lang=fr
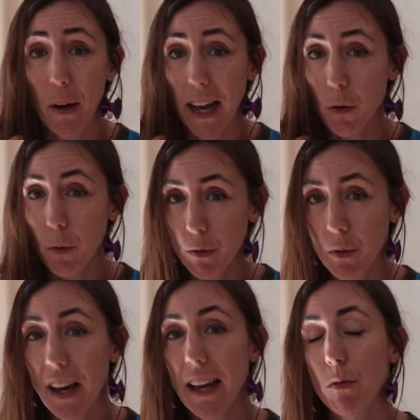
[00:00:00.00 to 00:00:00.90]
de la
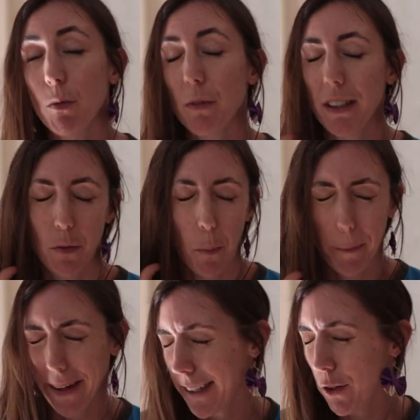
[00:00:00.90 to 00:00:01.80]
concentration, qui sont
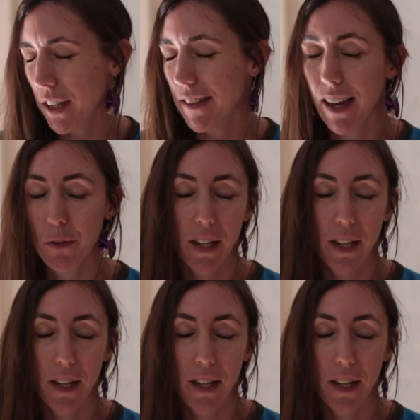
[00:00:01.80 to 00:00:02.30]
prioritaires,